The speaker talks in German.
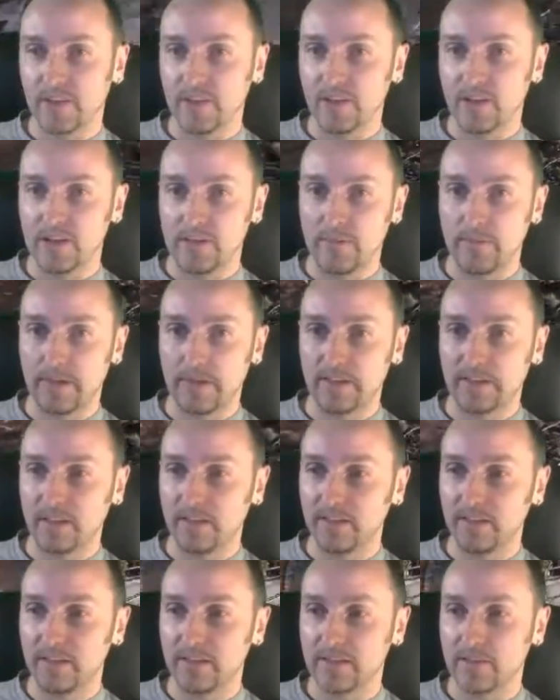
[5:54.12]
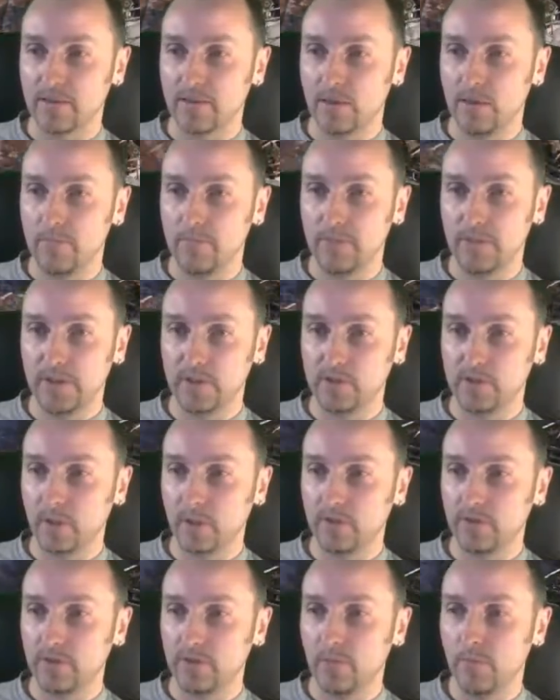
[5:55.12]
Ich habe halt gedacht, jetzt äh, kommt die
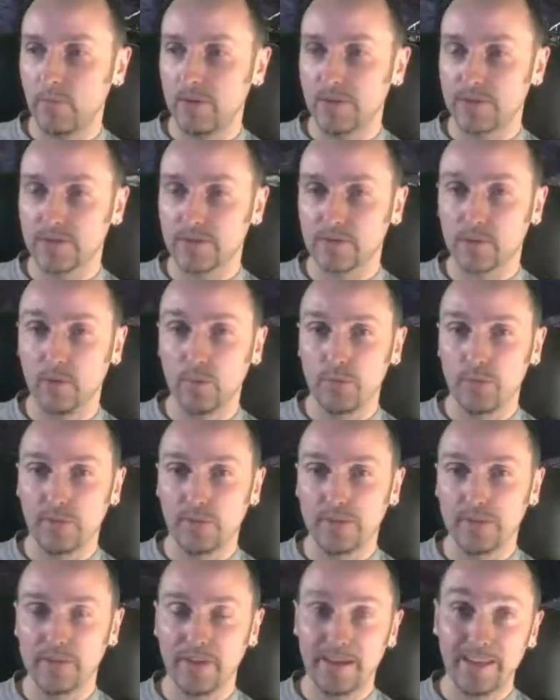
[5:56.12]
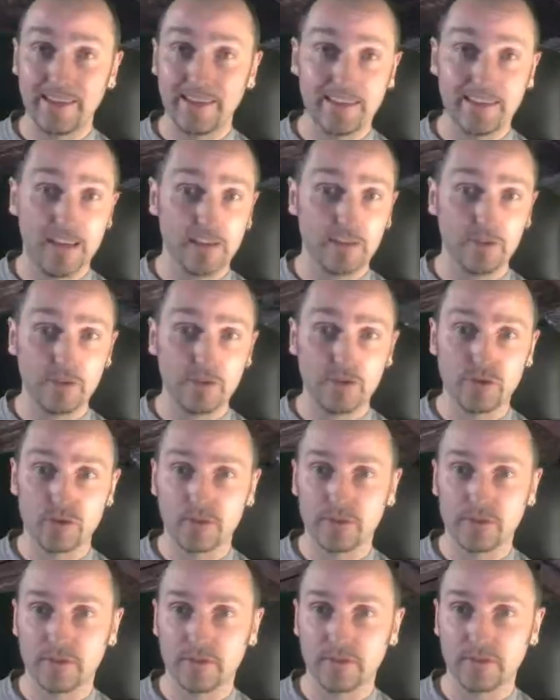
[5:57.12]
Spotten nochmal den Scorpion. Hat es leider nicht.
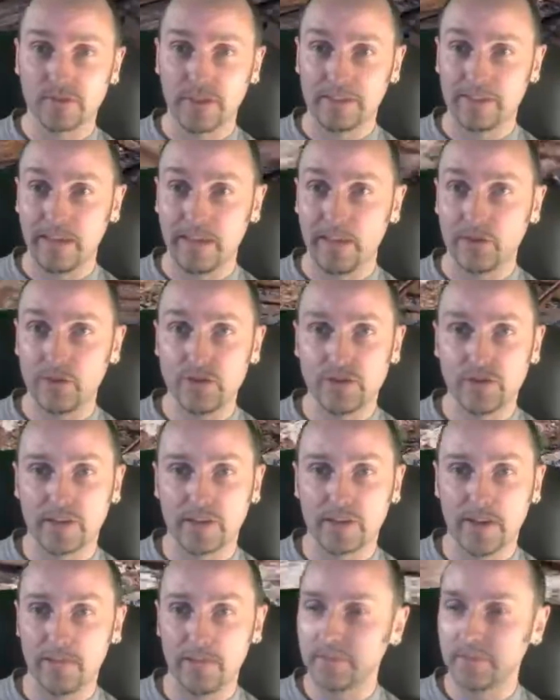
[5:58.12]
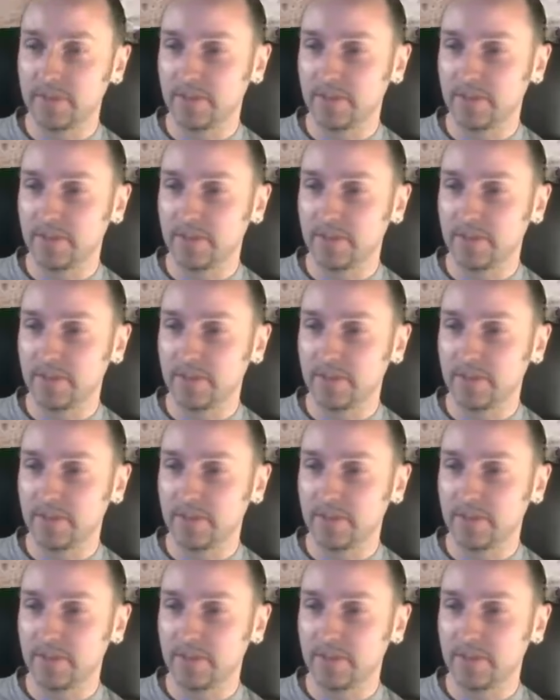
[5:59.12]
Hat leider nicht geklappt.